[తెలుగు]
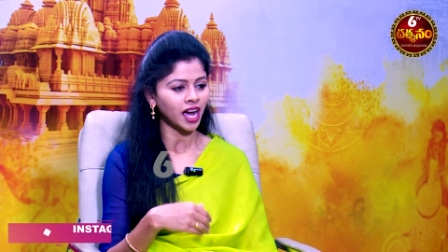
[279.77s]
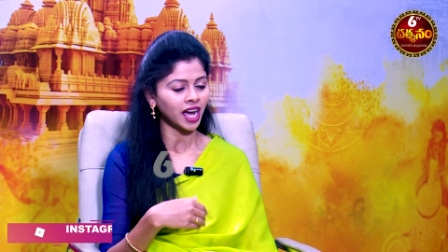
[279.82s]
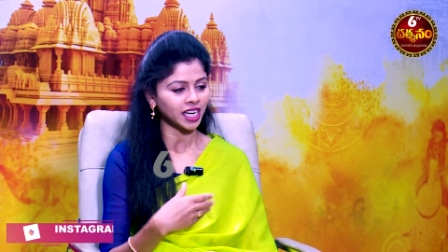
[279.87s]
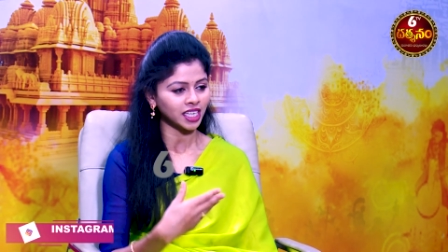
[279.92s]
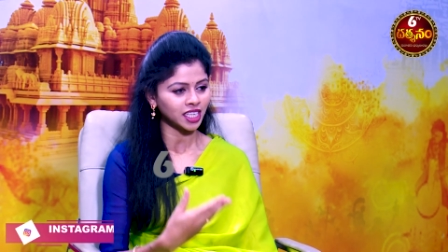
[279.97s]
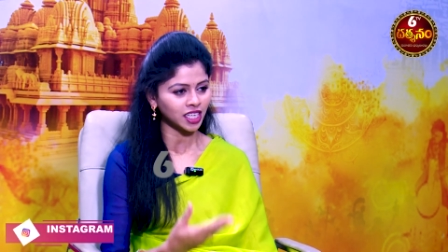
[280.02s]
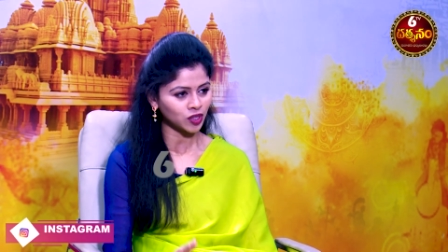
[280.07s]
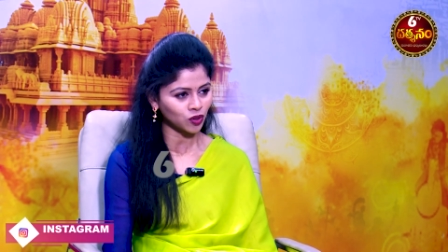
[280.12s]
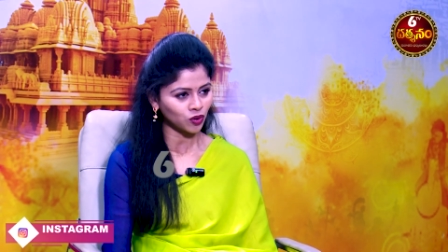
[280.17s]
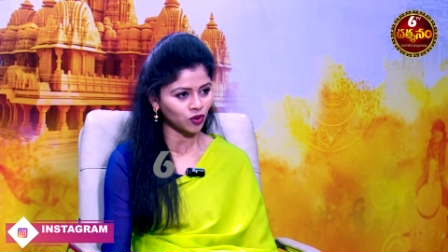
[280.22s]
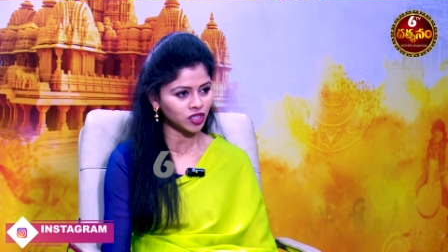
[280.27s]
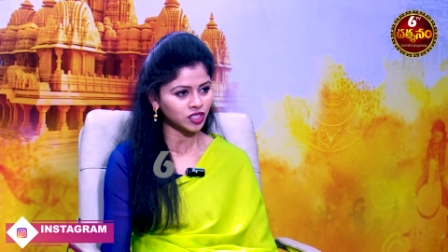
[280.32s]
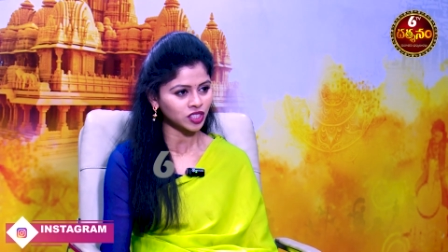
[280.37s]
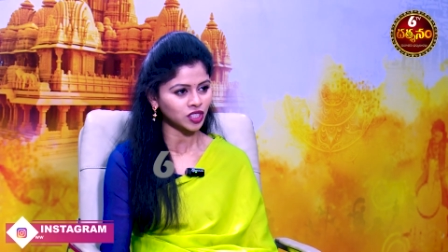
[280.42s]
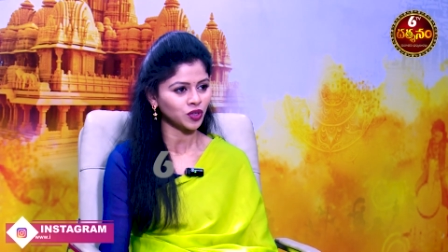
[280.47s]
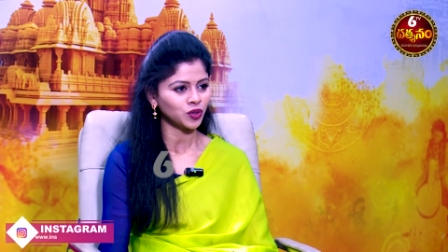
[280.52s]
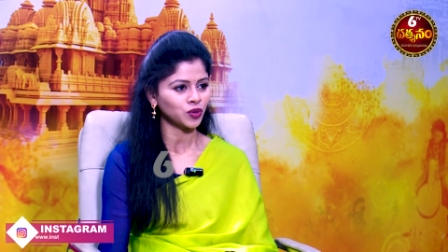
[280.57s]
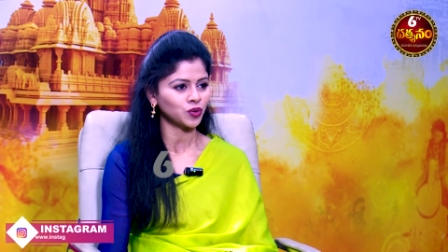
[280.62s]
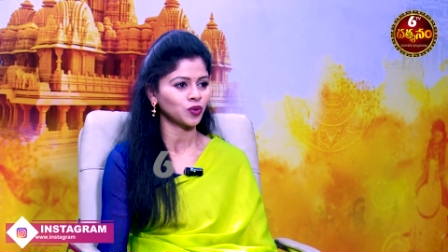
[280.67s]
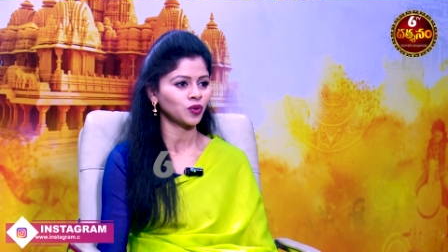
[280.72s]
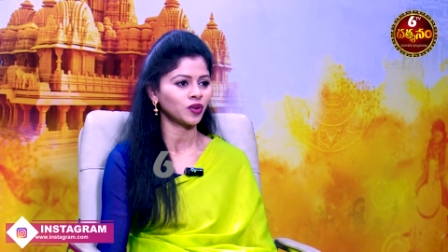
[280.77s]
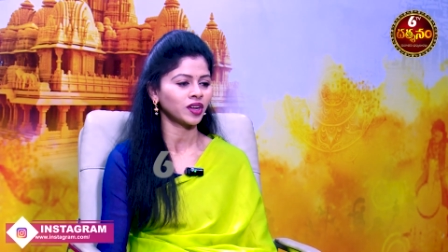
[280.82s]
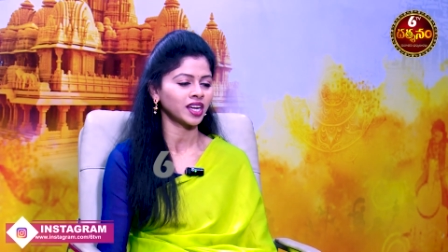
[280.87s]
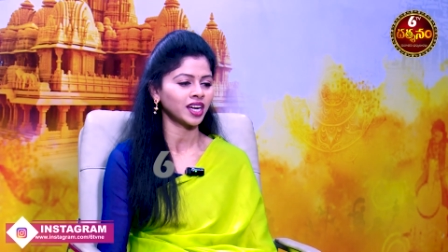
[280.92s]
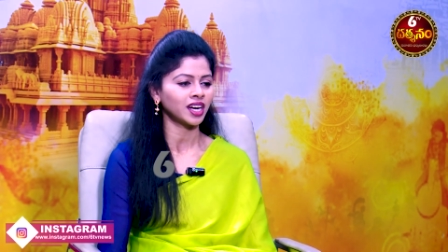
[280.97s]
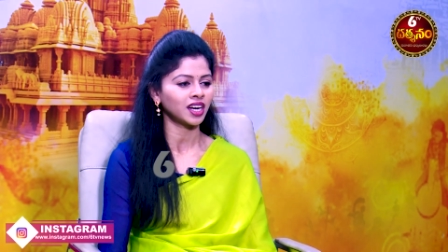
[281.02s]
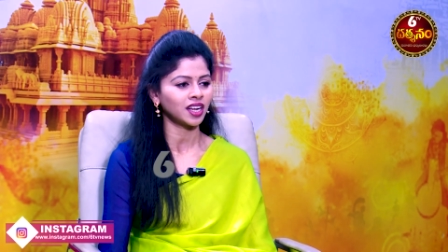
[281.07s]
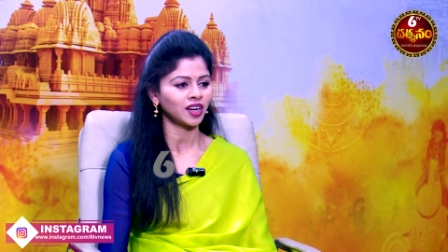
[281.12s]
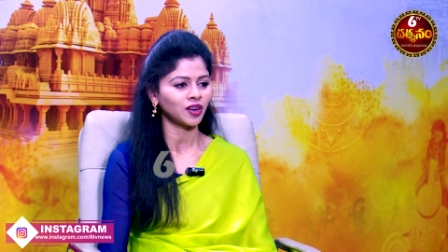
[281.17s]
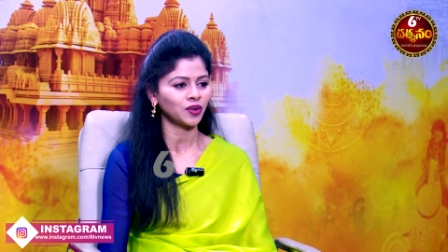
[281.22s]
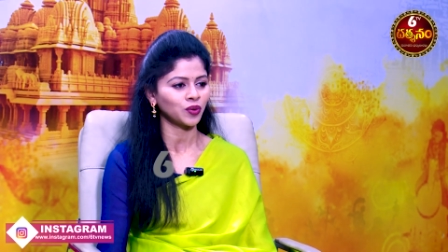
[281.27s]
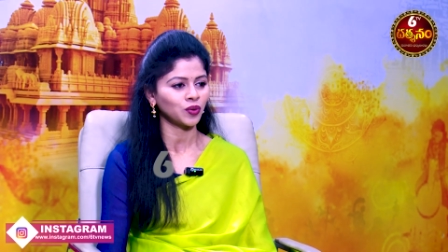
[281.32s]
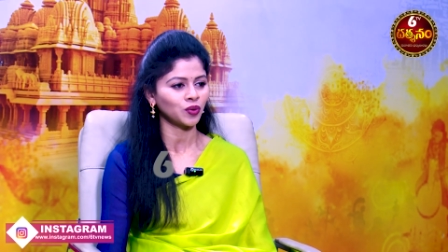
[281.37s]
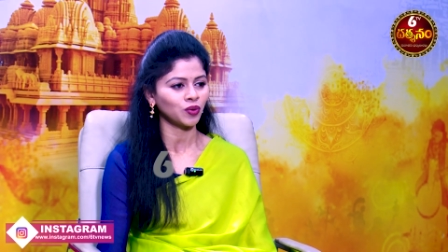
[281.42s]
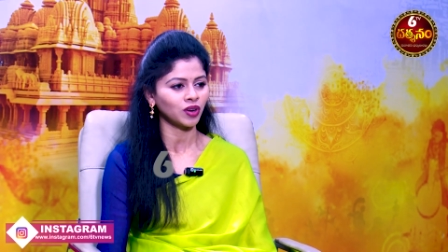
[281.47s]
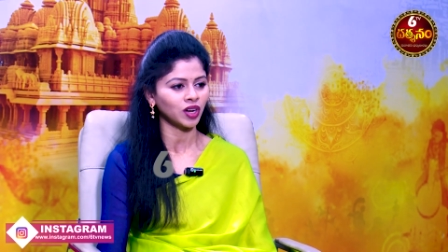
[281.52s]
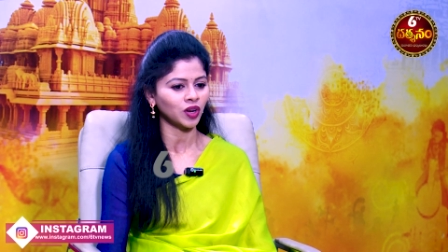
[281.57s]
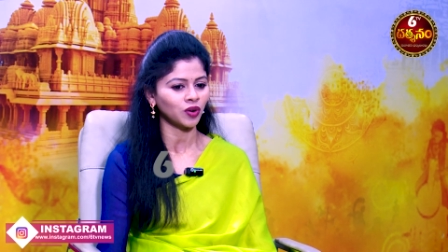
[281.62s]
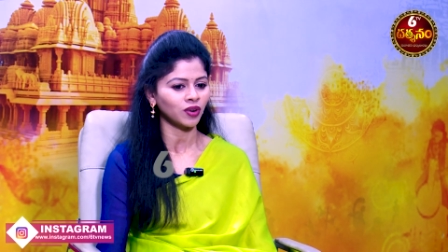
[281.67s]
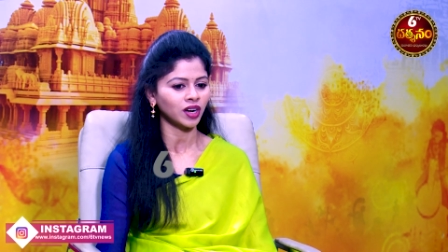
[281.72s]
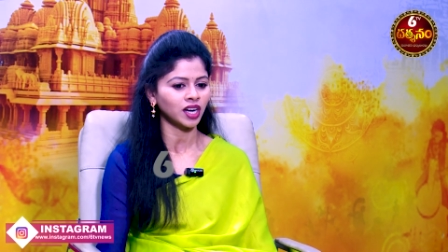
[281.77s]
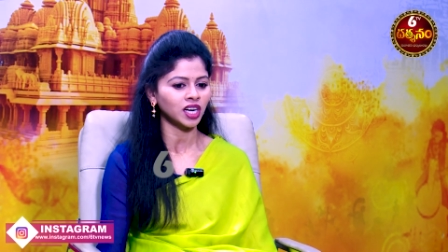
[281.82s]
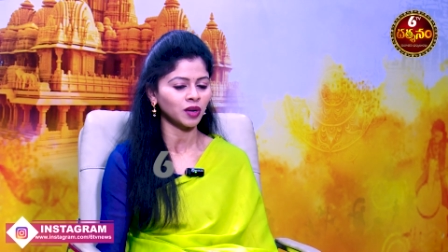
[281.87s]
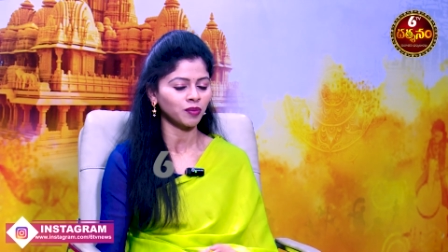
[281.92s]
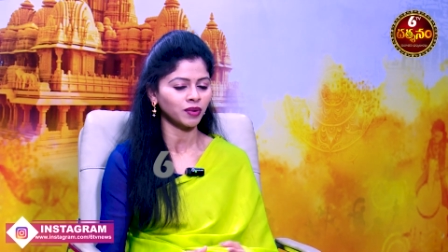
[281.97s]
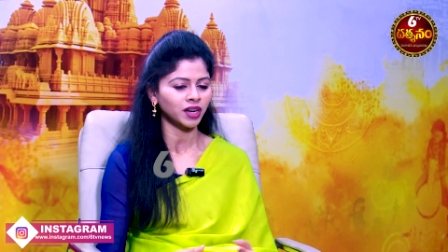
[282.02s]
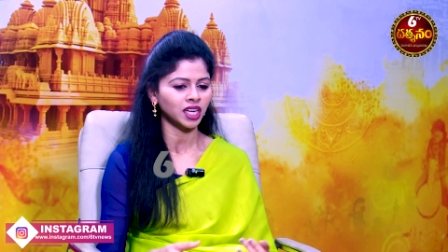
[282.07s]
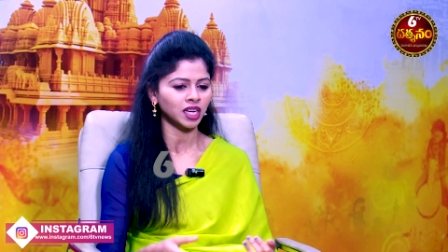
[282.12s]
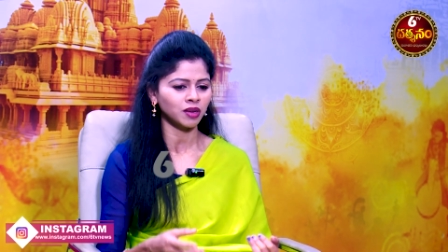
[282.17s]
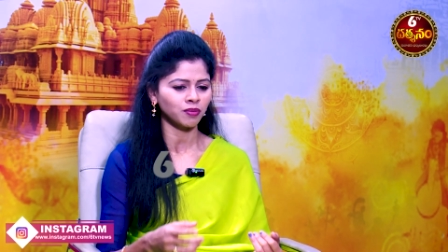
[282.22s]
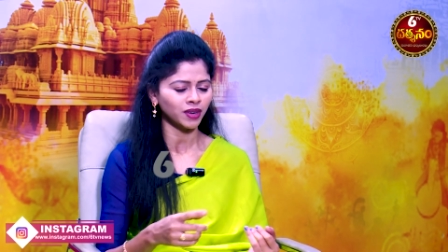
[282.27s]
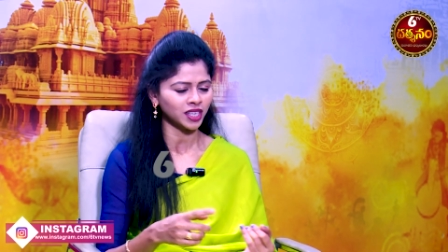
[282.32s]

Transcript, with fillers: ఆజ్ఞతోనే జరుగుతున్నాయి అంటారు గురువు గారు అంటే మనకి